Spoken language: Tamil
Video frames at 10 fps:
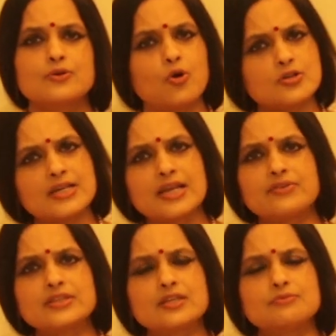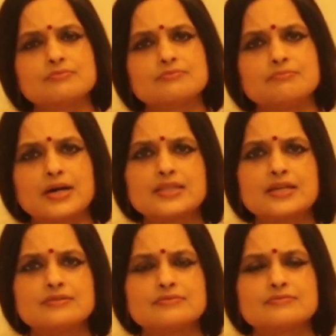கோசலை வந்ததும்
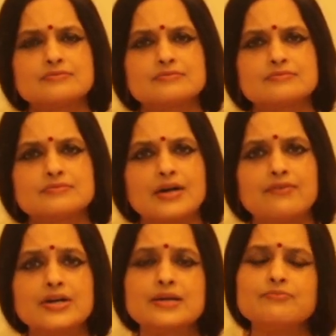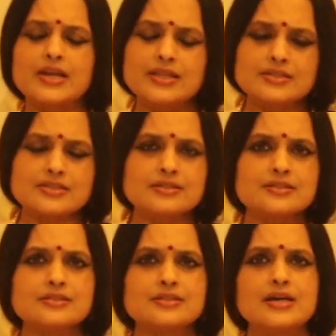பரதன் அவளிடம் விரைந்து சென்று